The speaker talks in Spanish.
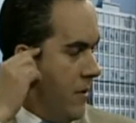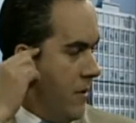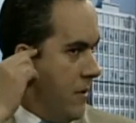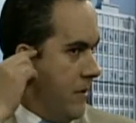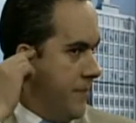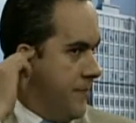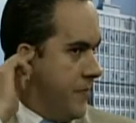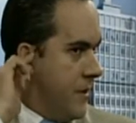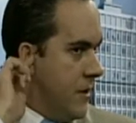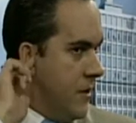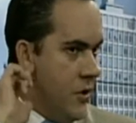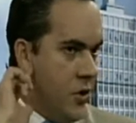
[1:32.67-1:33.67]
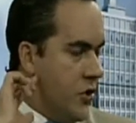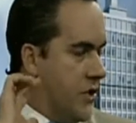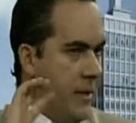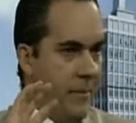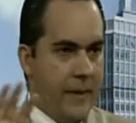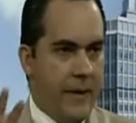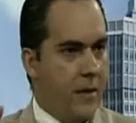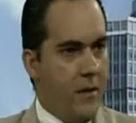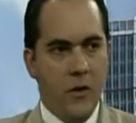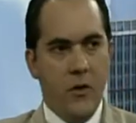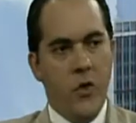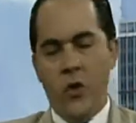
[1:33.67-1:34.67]
ve la, la, no se
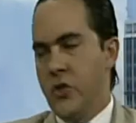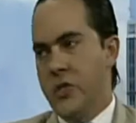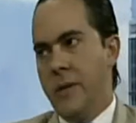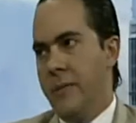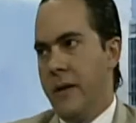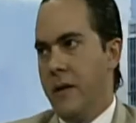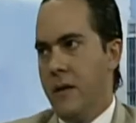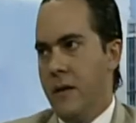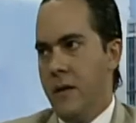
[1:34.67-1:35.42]
ve, No se ve.